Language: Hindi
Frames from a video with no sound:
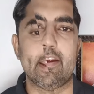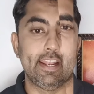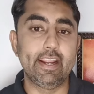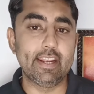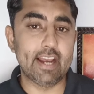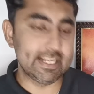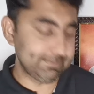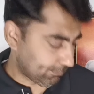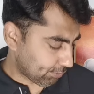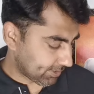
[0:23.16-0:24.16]
लेकिन आज
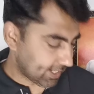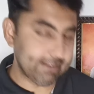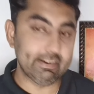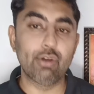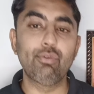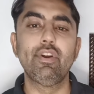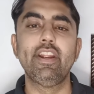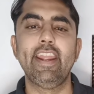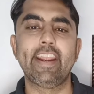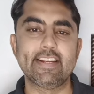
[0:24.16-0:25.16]
मैं आपको बताने वाला हूँ
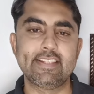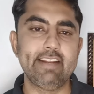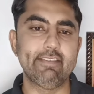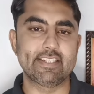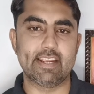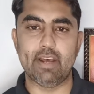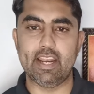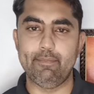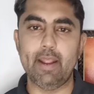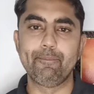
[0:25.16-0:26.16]
एक ऐसी डिवाइस के बारे
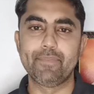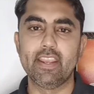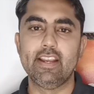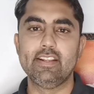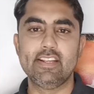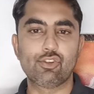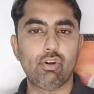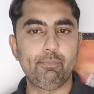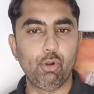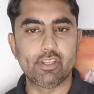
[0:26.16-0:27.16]
में जिसको
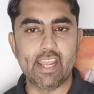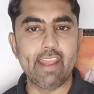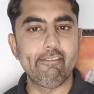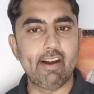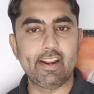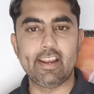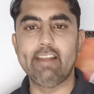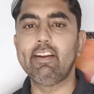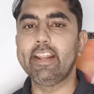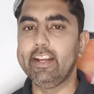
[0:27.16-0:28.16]
हम बोलते हैं वाटर
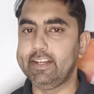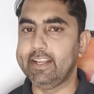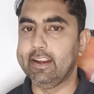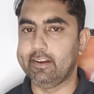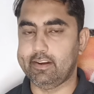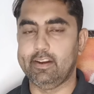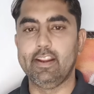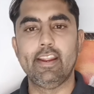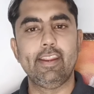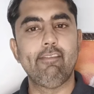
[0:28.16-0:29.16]
लेवल इंटीग्रेटर
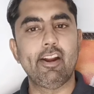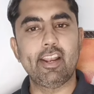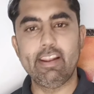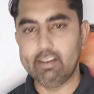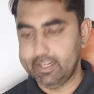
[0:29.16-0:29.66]
वाटर लेवल